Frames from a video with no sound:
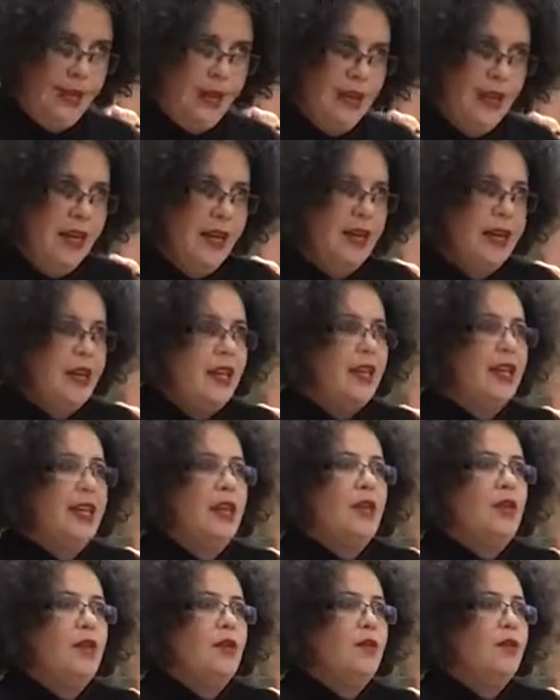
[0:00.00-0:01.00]
¿Quién quiere
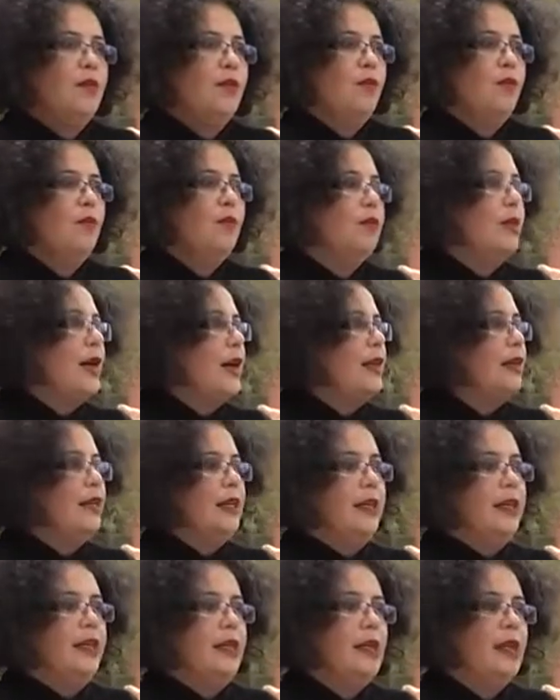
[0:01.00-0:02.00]
tener un
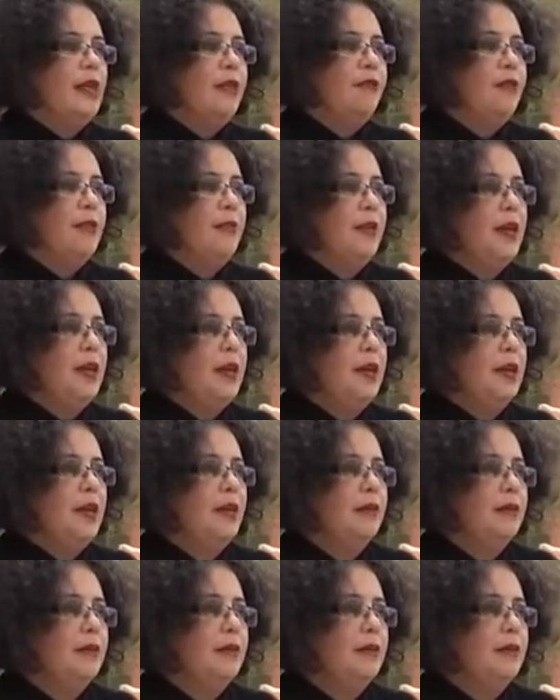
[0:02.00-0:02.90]
artista en la familia?